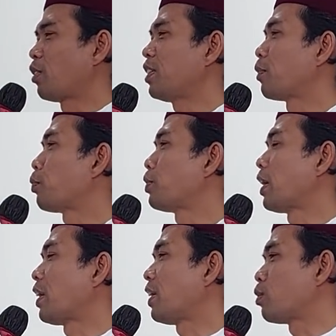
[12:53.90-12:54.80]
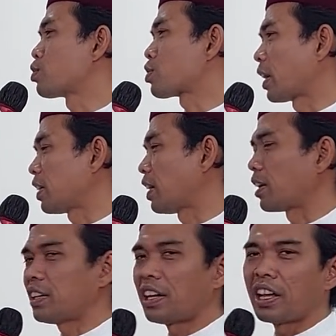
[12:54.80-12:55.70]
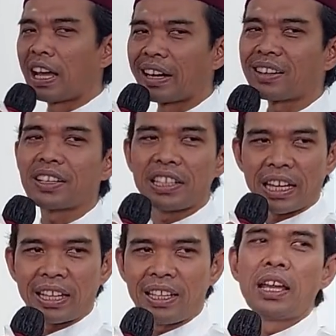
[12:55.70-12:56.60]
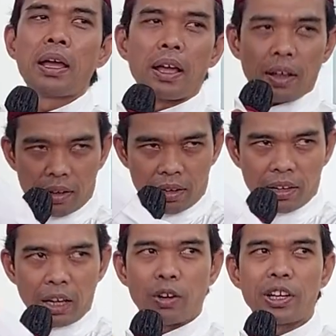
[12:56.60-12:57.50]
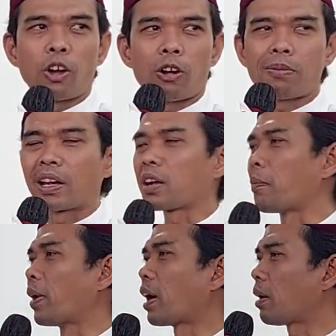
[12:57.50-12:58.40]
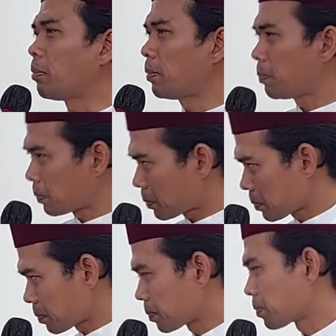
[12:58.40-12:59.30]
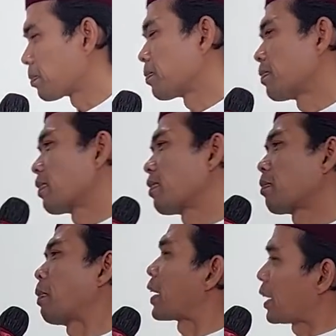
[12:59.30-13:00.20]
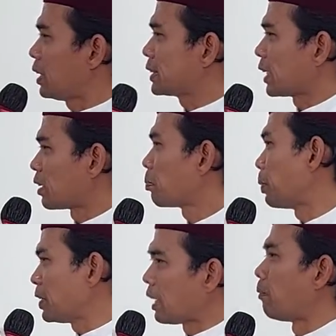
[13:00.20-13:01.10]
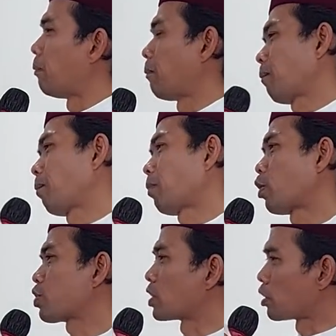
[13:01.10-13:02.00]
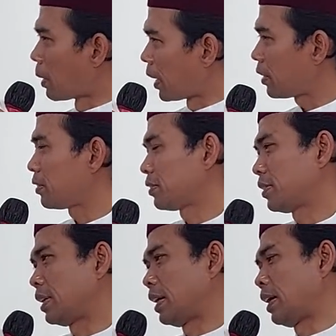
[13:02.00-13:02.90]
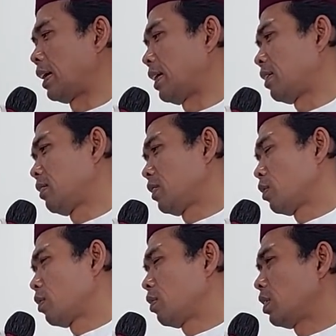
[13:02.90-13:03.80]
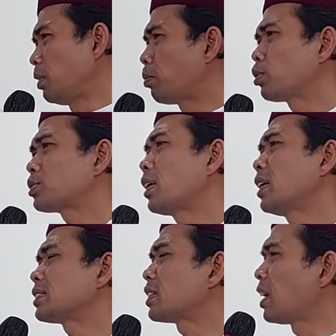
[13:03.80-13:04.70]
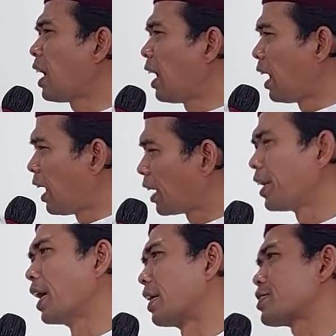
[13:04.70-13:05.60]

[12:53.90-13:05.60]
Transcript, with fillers: dia punya ada ustadz yang dia dengar, kiai, kalau dia hormat kepada Habib, pakai lisan, pinjam. Ustadz Somad, ya Ibu saya senang dengar